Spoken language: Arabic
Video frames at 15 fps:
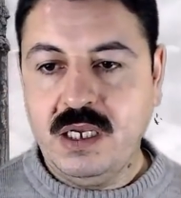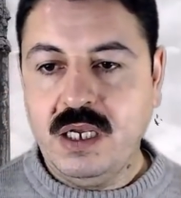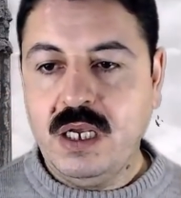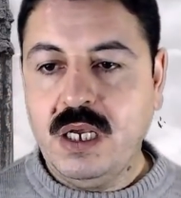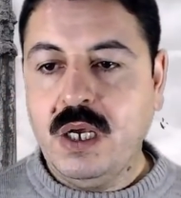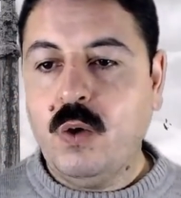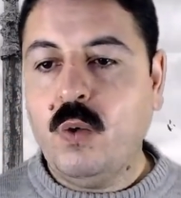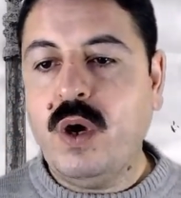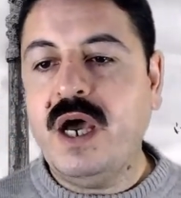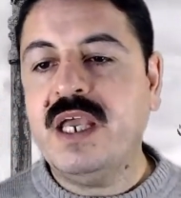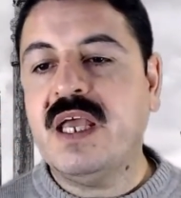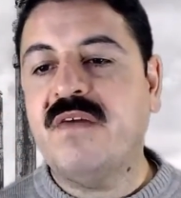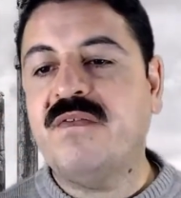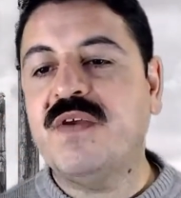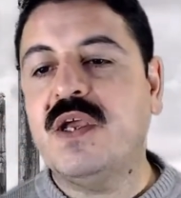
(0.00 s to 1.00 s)

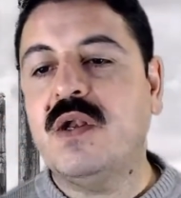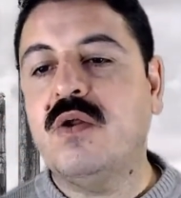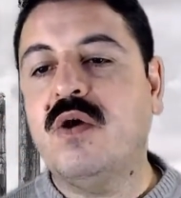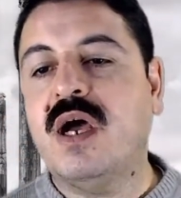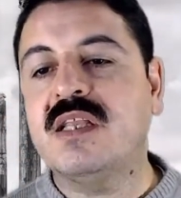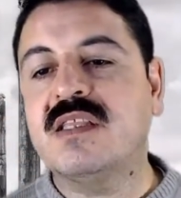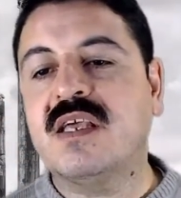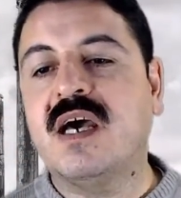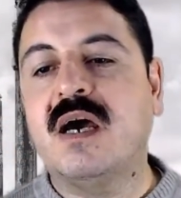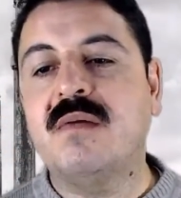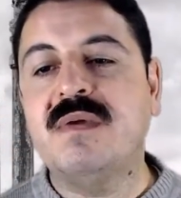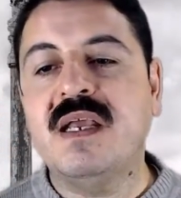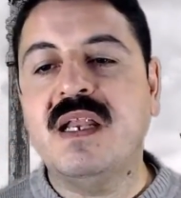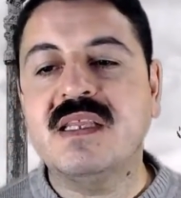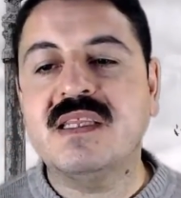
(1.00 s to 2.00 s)
وهي في لغة
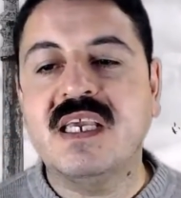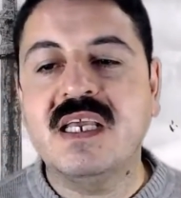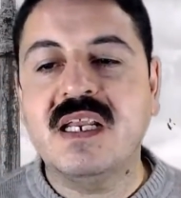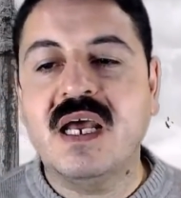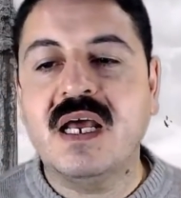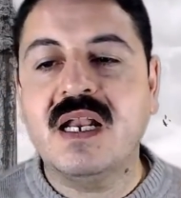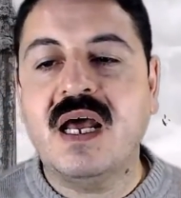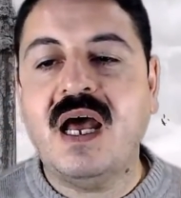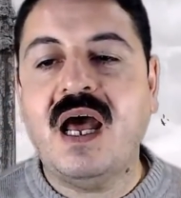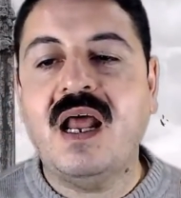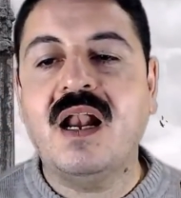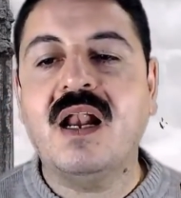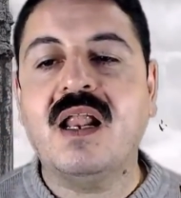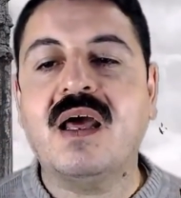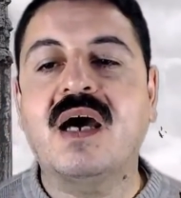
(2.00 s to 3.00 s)
قبيلة كنانة
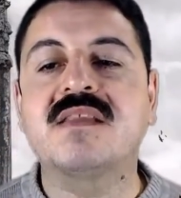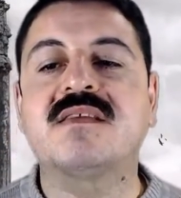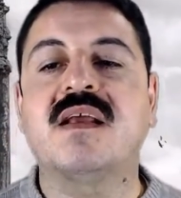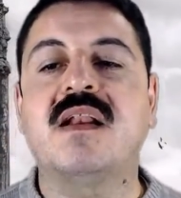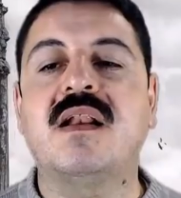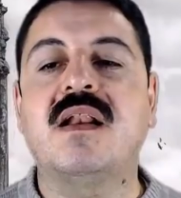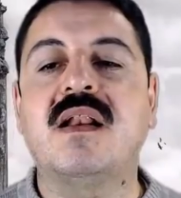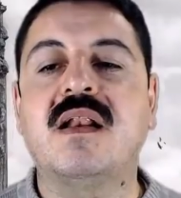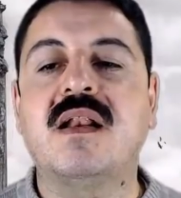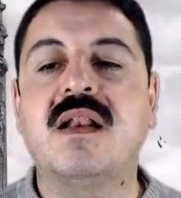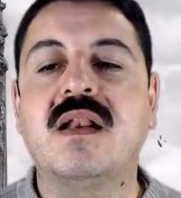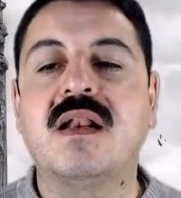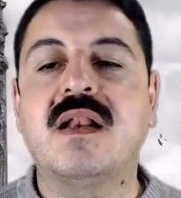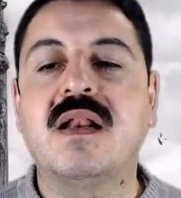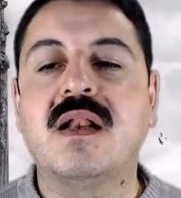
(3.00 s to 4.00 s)
القتل
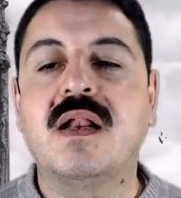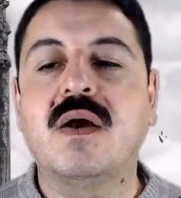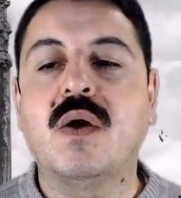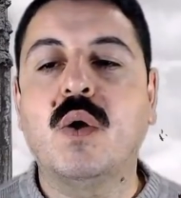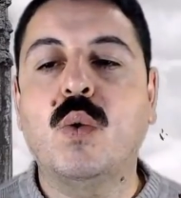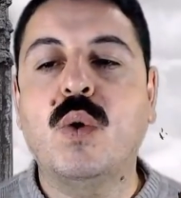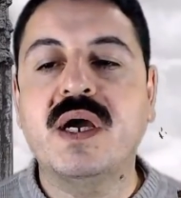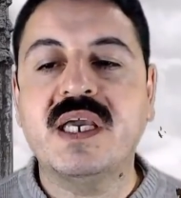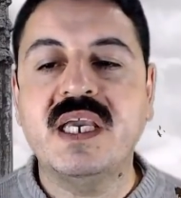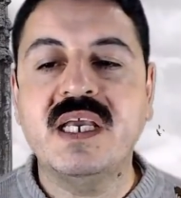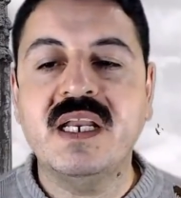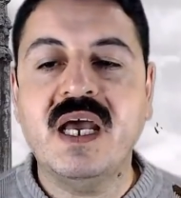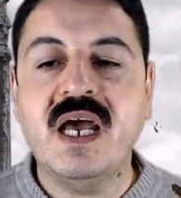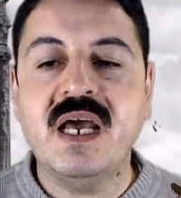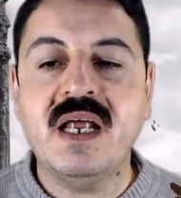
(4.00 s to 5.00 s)

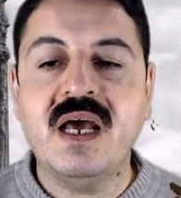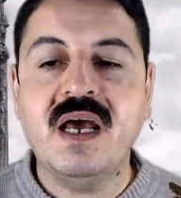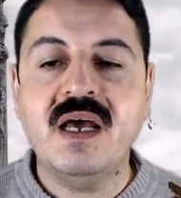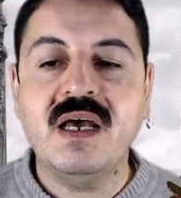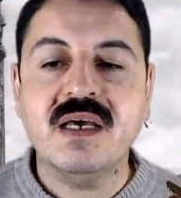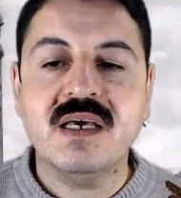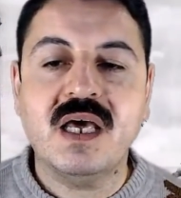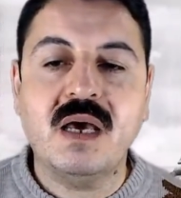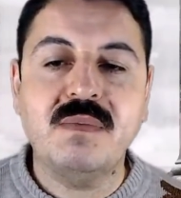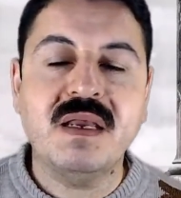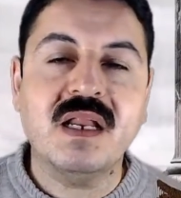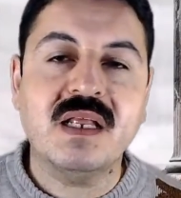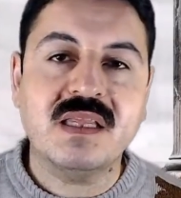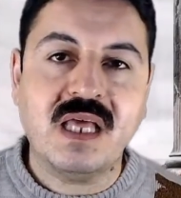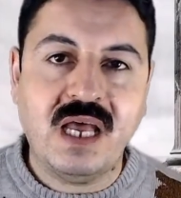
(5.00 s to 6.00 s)
وكنانة
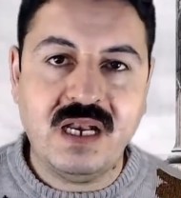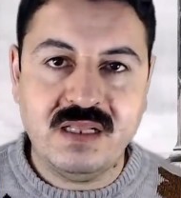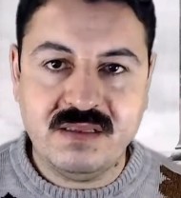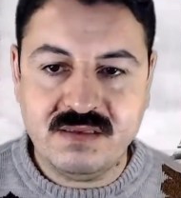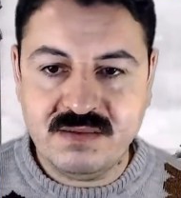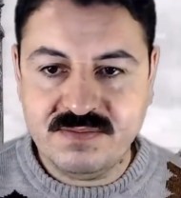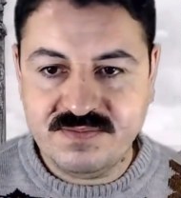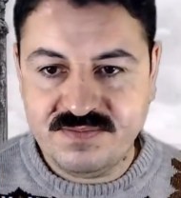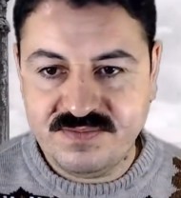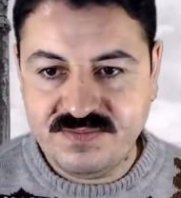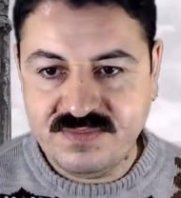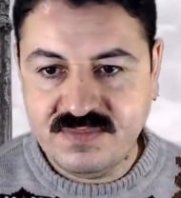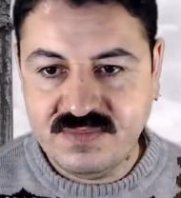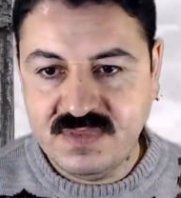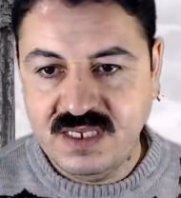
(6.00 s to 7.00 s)
قبيلة خالد
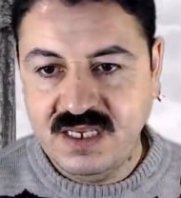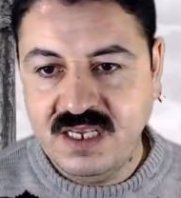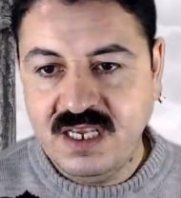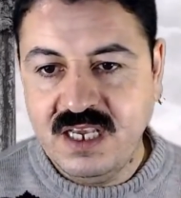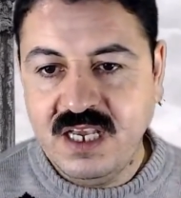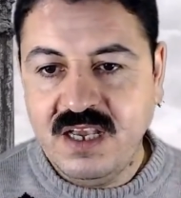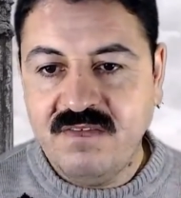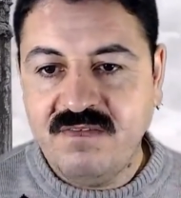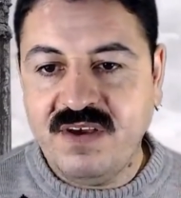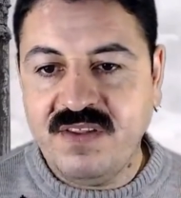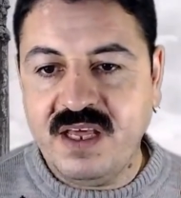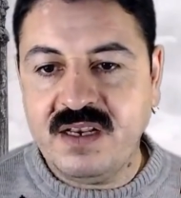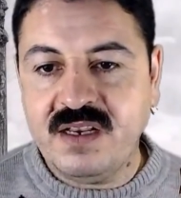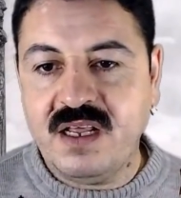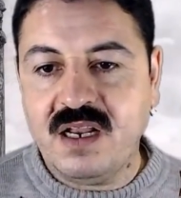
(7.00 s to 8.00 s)

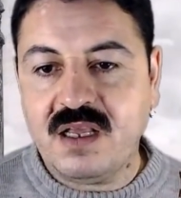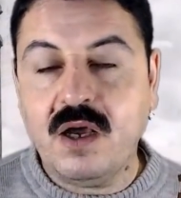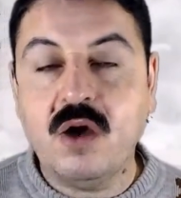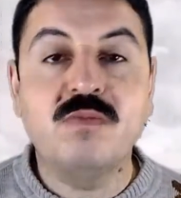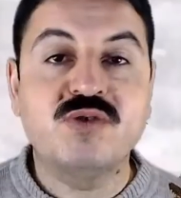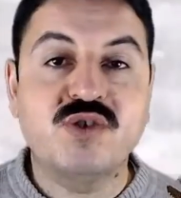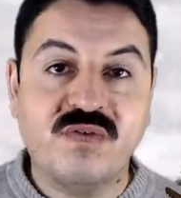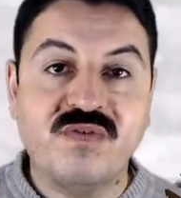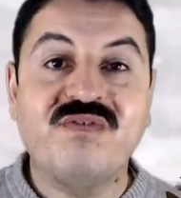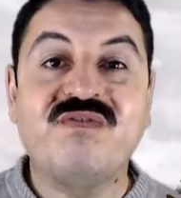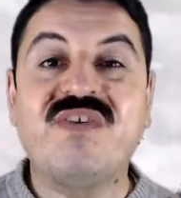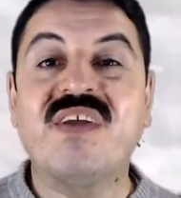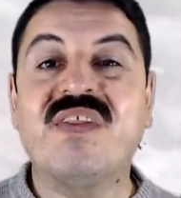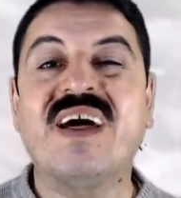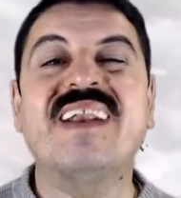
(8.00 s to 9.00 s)
فظن القوم شوف
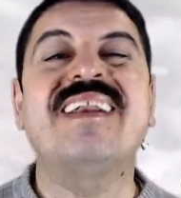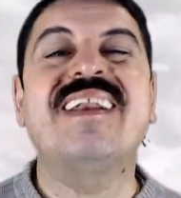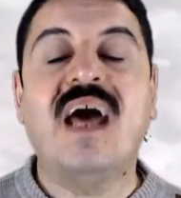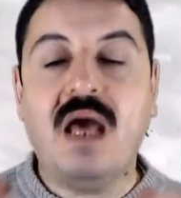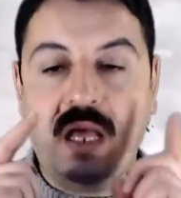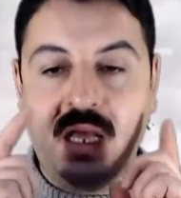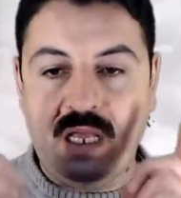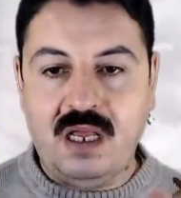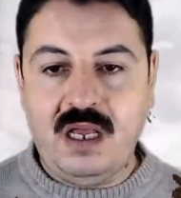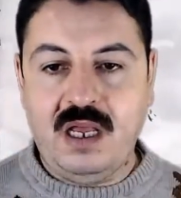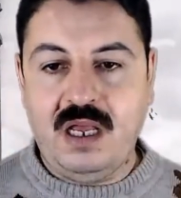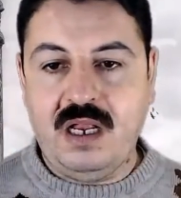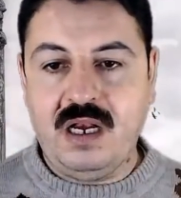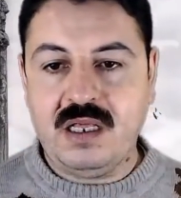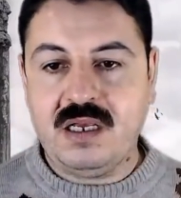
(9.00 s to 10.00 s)
فظن
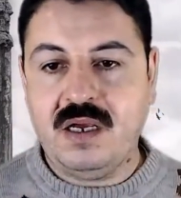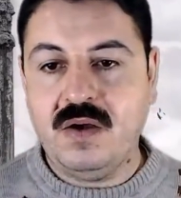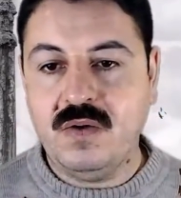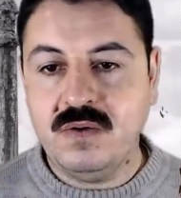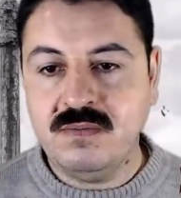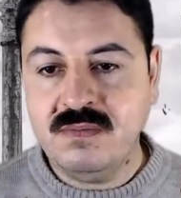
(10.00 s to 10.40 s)
القوم